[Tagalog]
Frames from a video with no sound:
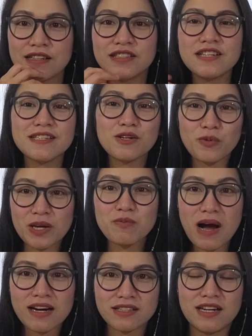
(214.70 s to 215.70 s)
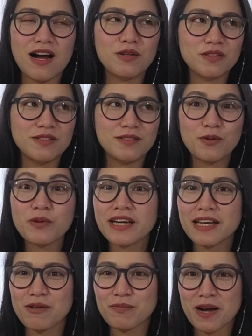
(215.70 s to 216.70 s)
Just a quick background. Quick
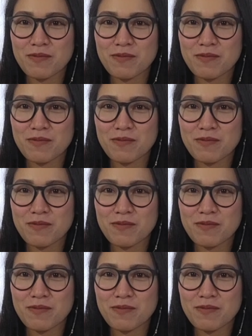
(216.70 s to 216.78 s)
lang,